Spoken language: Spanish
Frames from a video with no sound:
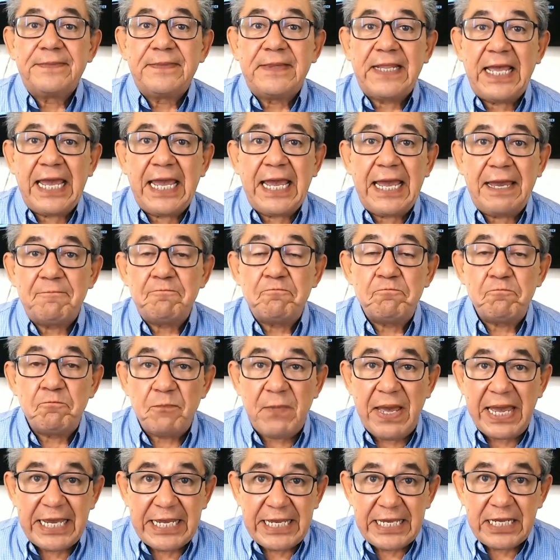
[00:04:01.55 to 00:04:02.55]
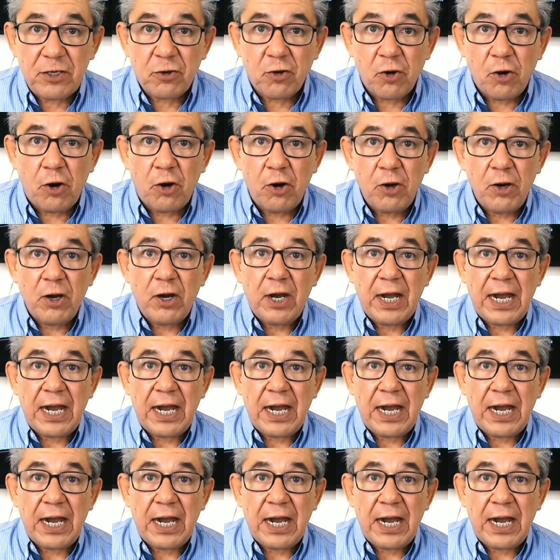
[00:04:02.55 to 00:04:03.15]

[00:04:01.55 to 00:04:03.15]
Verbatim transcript: de México